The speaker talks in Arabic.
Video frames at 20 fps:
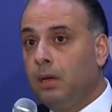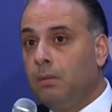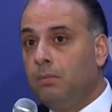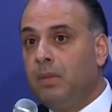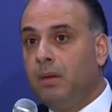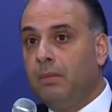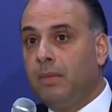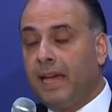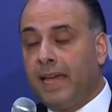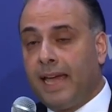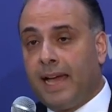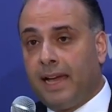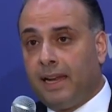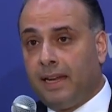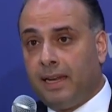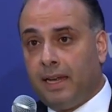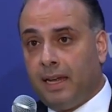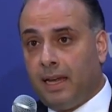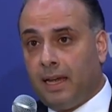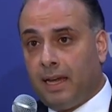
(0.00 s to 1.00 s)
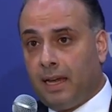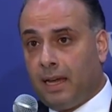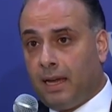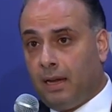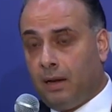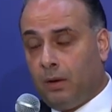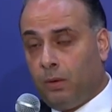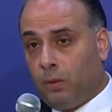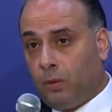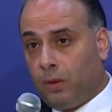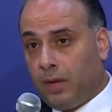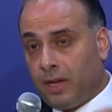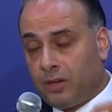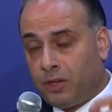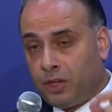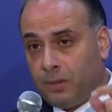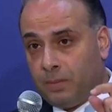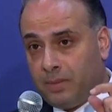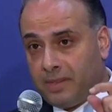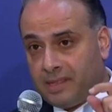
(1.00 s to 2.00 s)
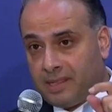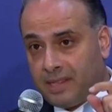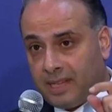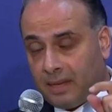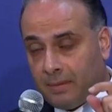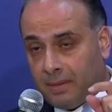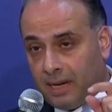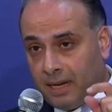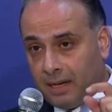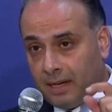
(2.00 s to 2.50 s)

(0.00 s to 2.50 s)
بما يعني انه يجب استكمال